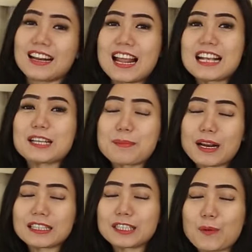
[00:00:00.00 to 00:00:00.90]
Nah,
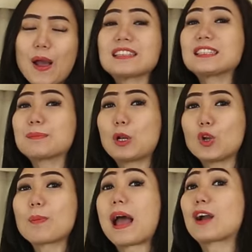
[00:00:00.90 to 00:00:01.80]
sahabat Klasikuan,
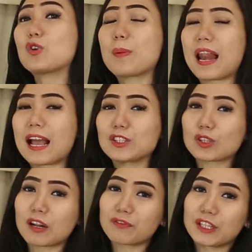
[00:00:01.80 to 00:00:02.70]
sebelum aku
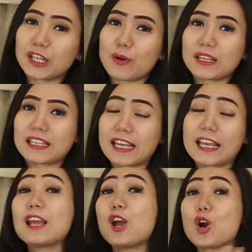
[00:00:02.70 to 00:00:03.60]
melanjutkan video ini,